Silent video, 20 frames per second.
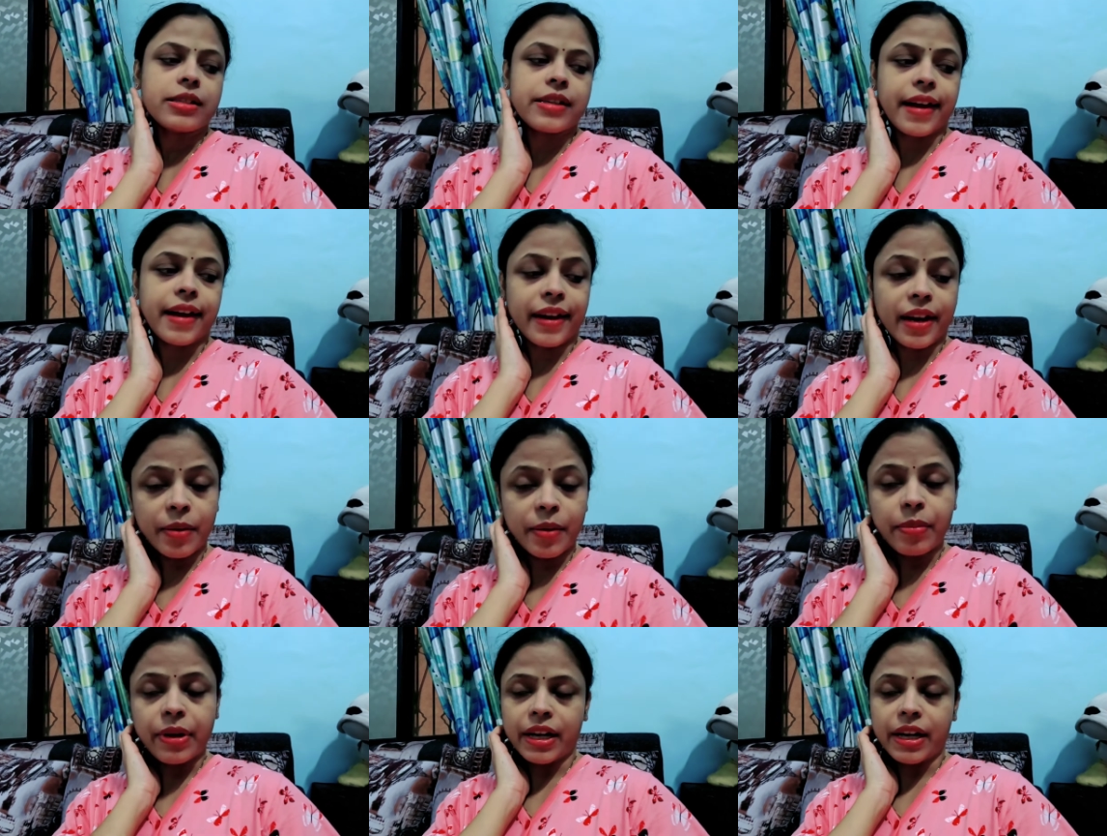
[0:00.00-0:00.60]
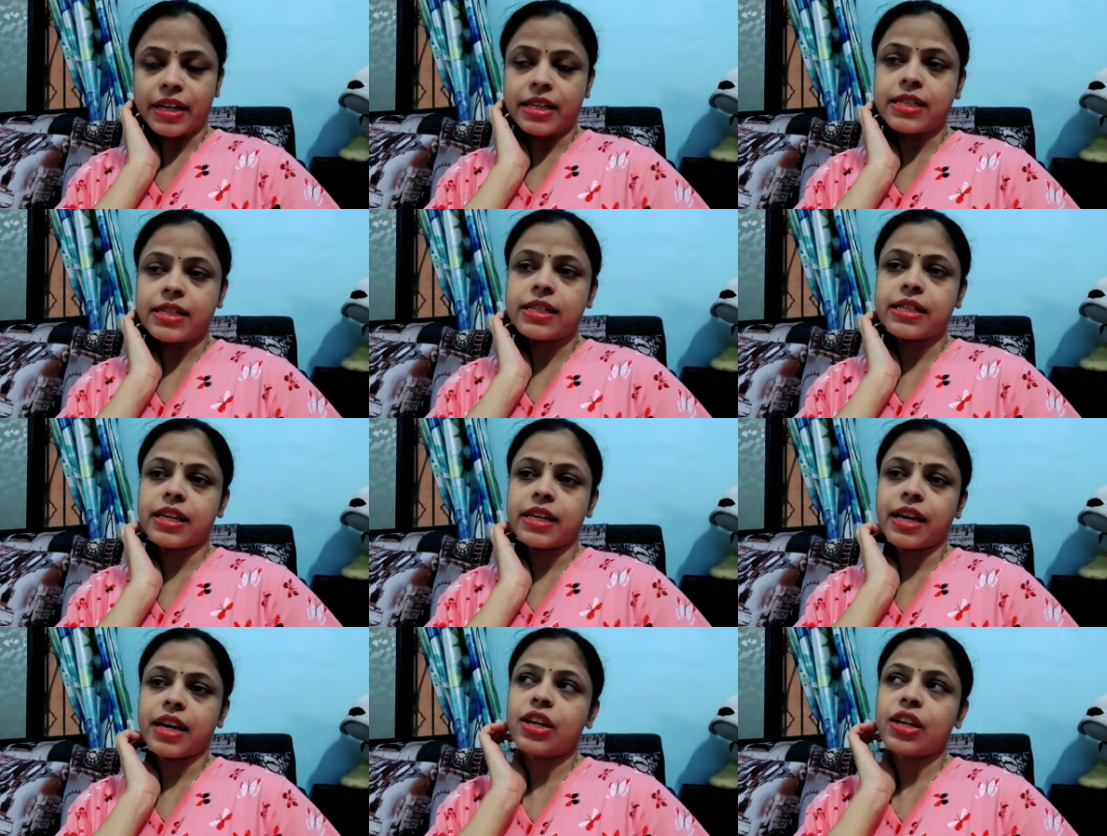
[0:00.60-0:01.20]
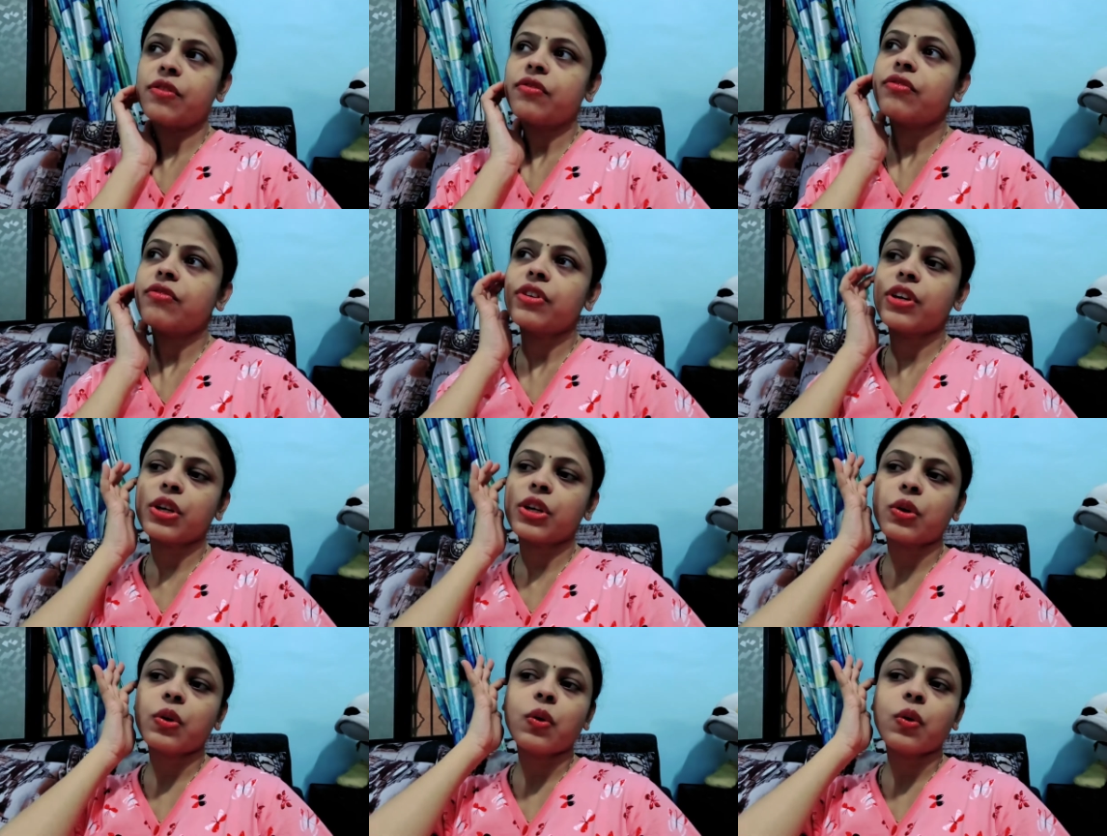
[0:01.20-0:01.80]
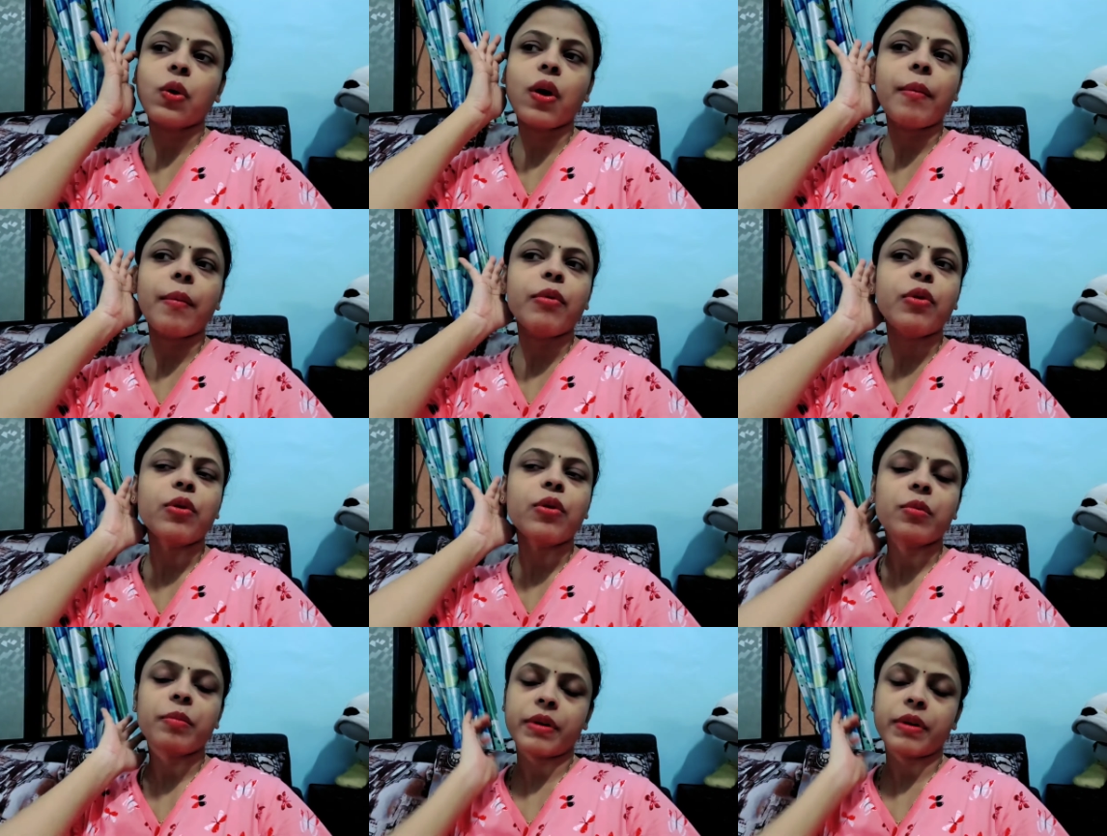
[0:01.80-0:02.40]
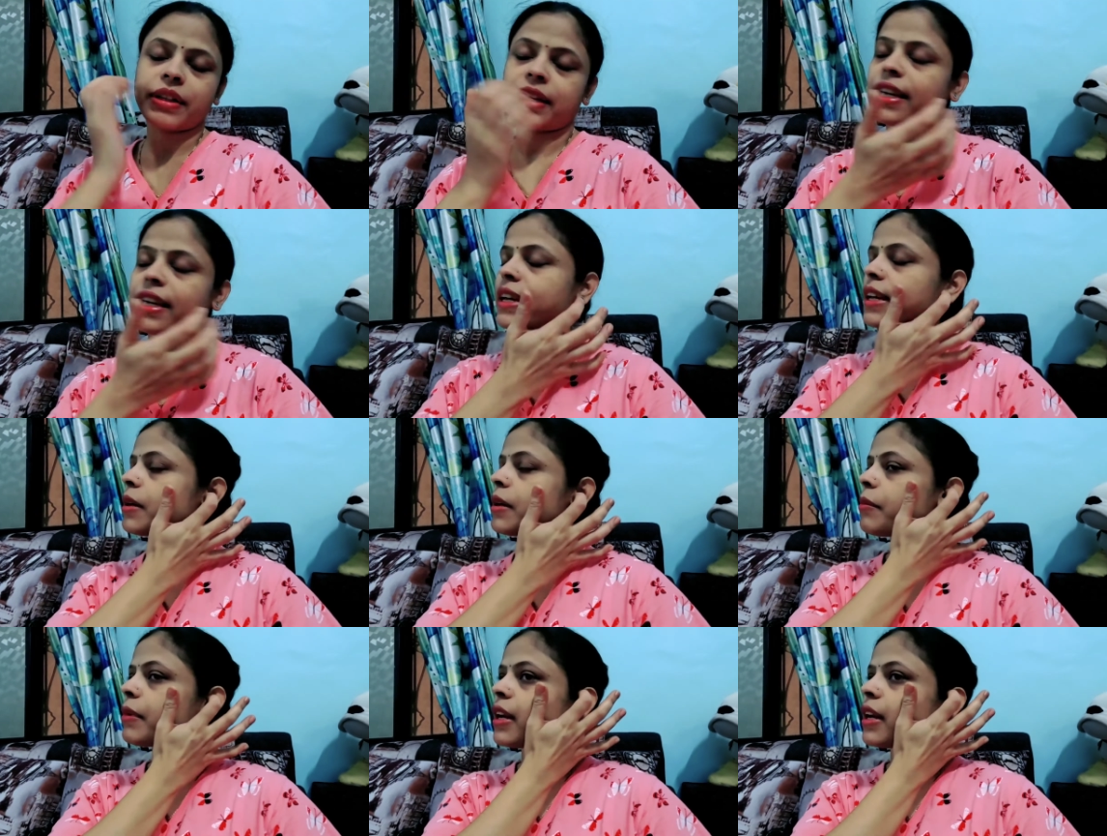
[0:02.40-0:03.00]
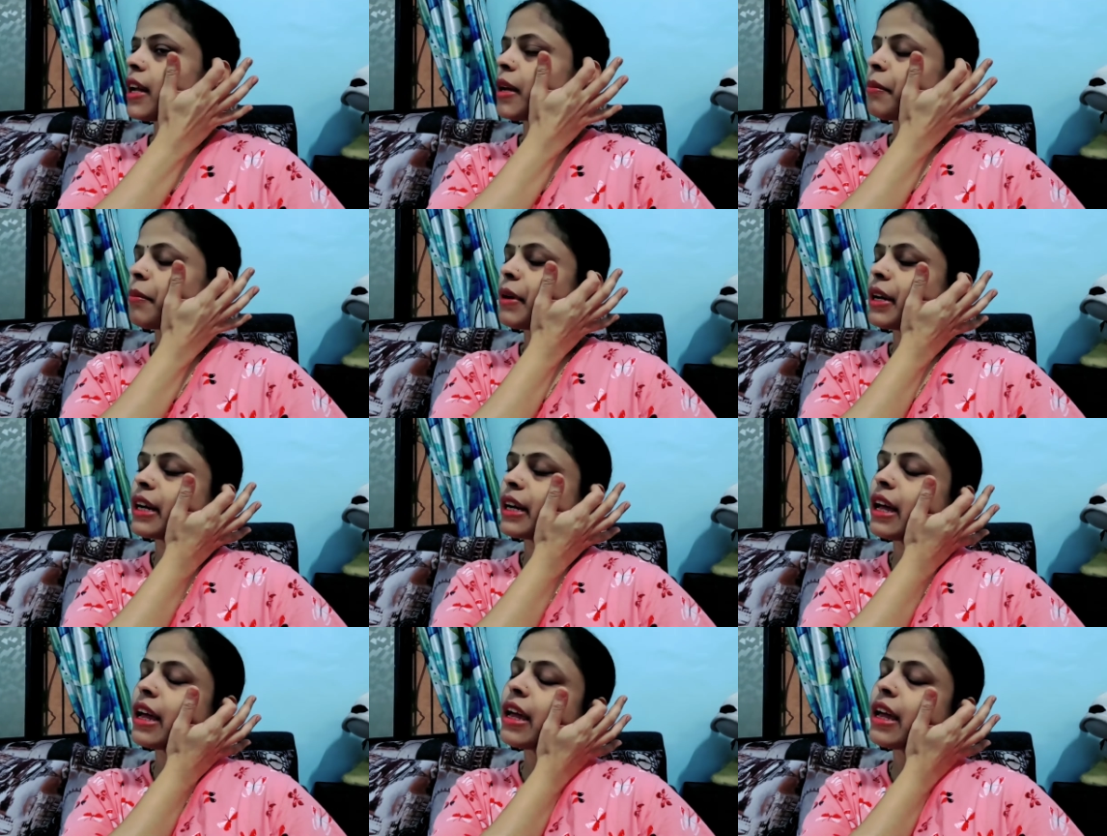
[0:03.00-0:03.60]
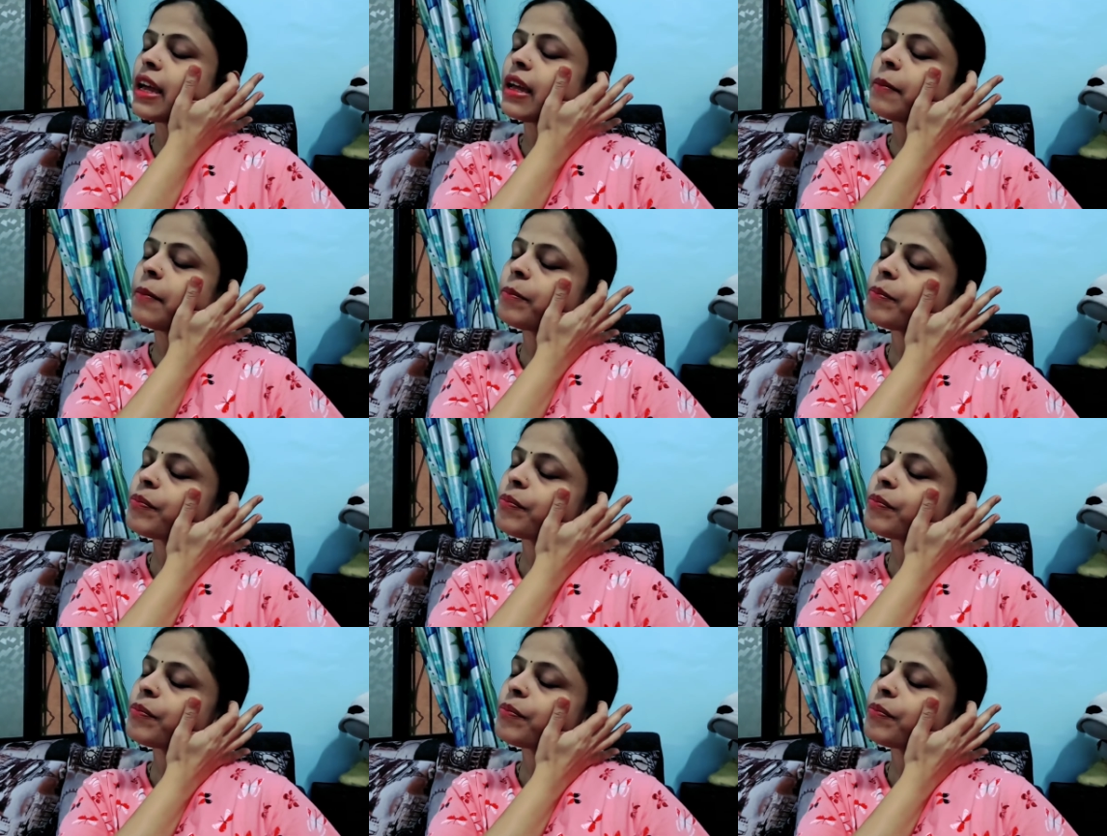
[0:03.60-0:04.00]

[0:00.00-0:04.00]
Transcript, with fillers: सेकंड प्रेगनेंसी है वीर को आप लोग को पता ही है कि मेरा एक बेटा है